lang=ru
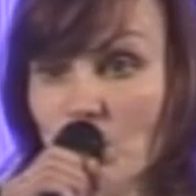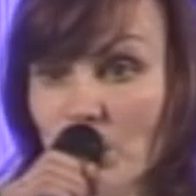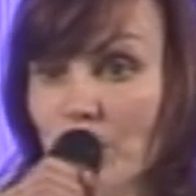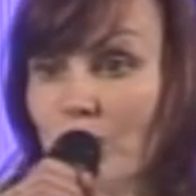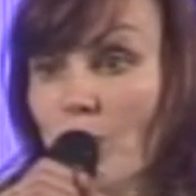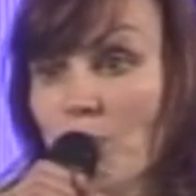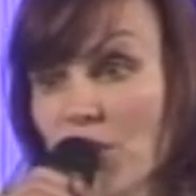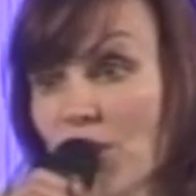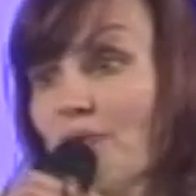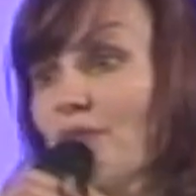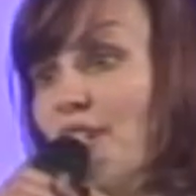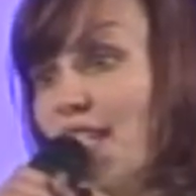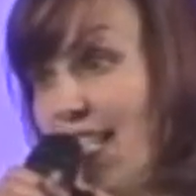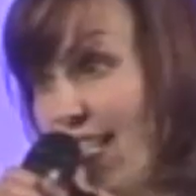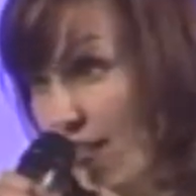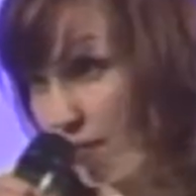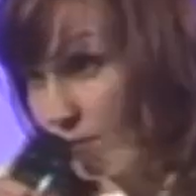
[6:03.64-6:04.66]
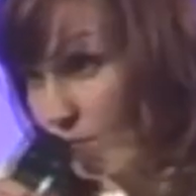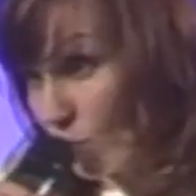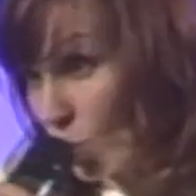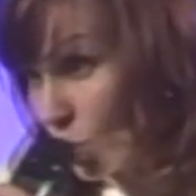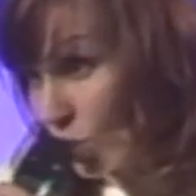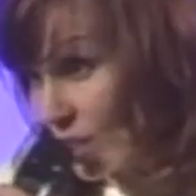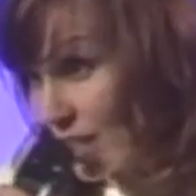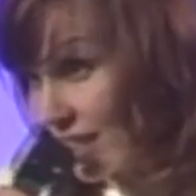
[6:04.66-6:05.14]
люди, вообще все,
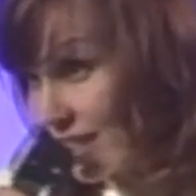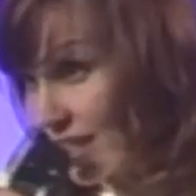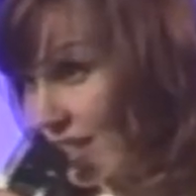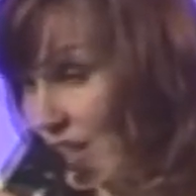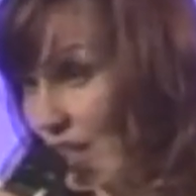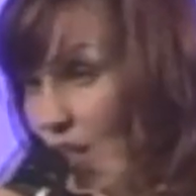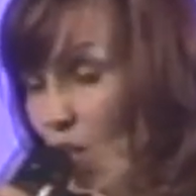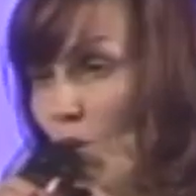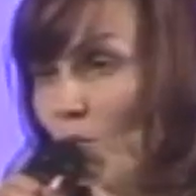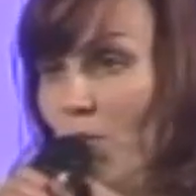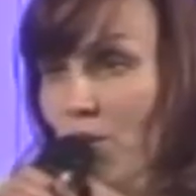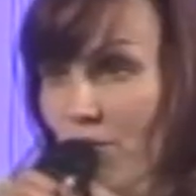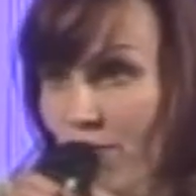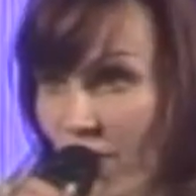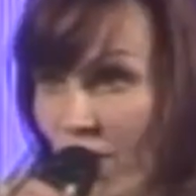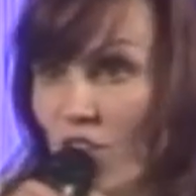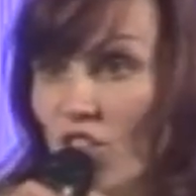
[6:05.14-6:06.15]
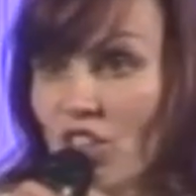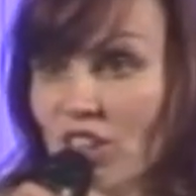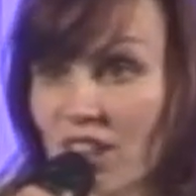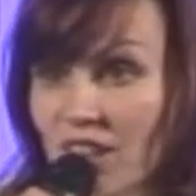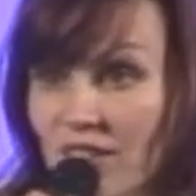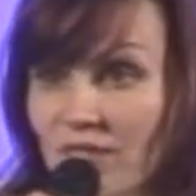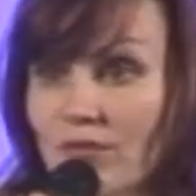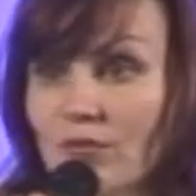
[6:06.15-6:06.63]
можно сказать,
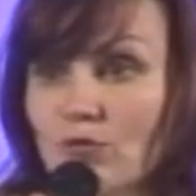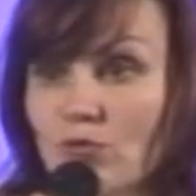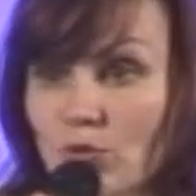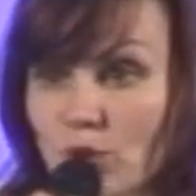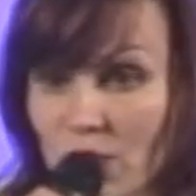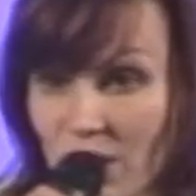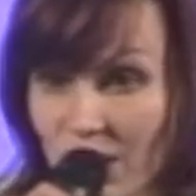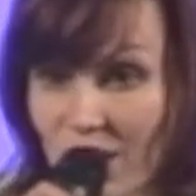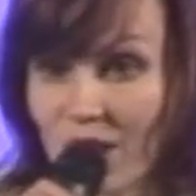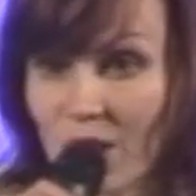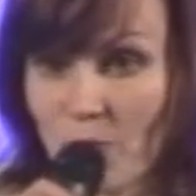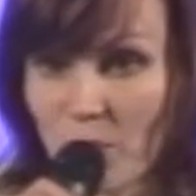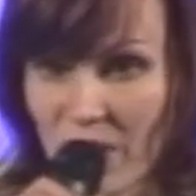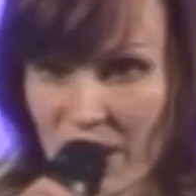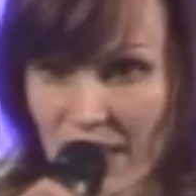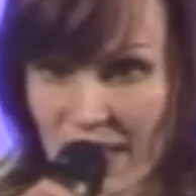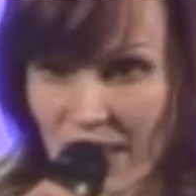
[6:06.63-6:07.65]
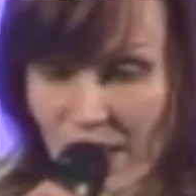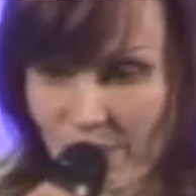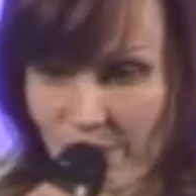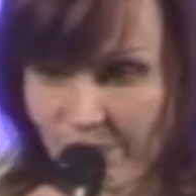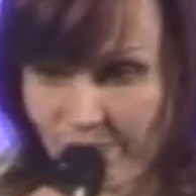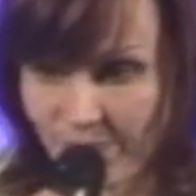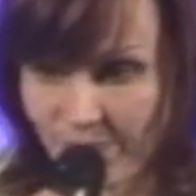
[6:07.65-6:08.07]
подвержены вот этой напасти.